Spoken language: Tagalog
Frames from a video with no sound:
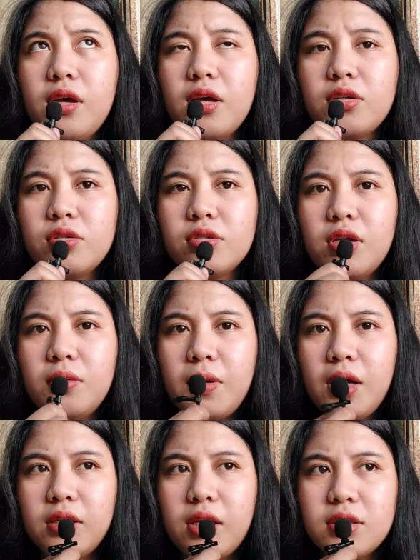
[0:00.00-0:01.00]
and Giselle
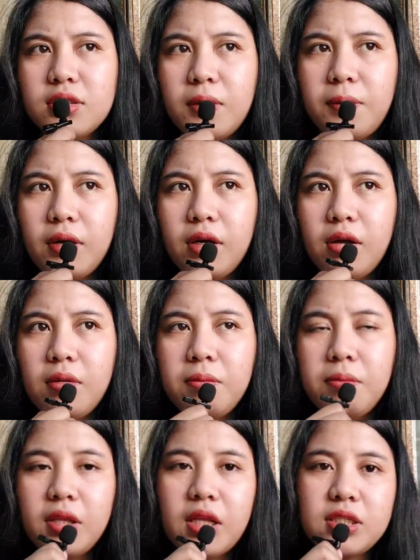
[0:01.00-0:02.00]
Baitan sa
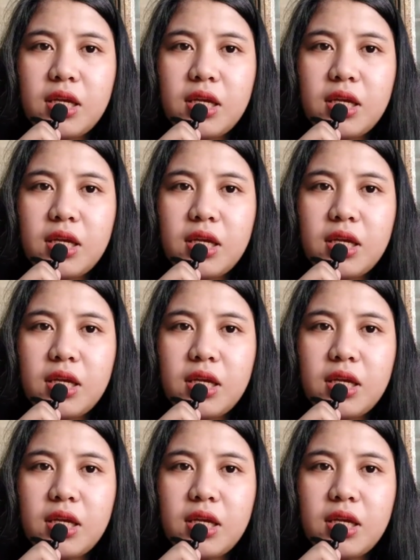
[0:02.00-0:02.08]
pag-imbita